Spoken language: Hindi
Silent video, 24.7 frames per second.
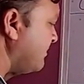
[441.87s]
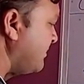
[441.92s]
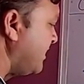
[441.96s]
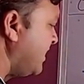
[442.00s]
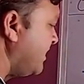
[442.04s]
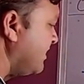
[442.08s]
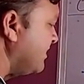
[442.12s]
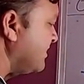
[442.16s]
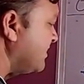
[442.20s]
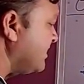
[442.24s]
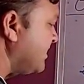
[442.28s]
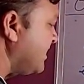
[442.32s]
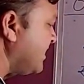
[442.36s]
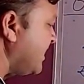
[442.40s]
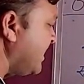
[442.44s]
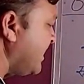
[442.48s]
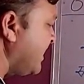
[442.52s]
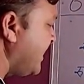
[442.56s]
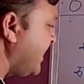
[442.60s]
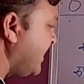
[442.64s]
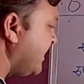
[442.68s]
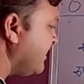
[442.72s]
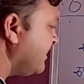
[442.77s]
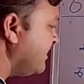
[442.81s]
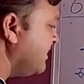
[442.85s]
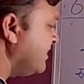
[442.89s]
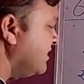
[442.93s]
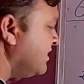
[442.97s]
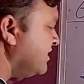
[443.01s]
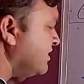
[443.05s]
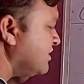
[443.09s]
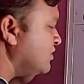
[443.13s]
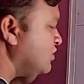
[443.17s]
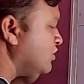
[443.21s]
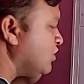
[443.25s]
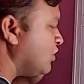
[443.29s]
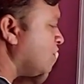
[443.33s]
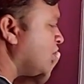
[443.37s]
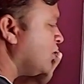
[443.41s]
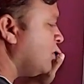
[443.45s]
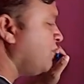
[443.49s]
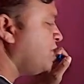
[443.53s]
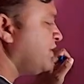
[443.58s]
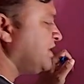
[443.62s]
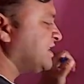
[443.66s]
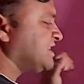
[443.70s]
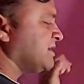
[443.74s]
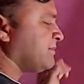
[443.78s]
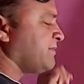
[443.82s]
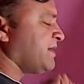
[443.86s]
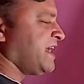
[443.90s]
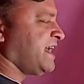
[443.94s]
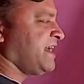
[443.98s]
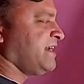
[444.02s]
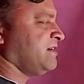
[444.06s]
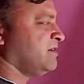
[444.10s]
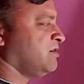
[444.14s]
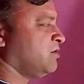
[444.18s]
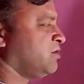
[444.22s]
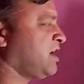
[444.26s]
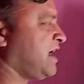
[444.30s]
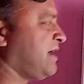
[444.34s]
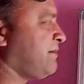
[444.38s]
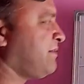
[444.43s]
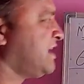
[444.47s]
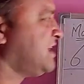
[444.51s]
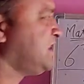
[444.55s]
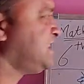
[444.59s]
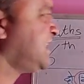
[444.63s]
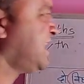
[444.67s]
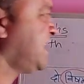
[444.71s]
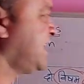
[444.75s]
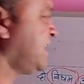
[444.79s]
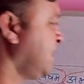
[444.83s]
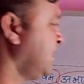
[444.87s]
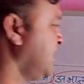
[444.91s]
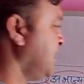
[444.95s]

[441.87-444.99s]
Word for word: जमा तेरह दोनों विषम है और अभाज्य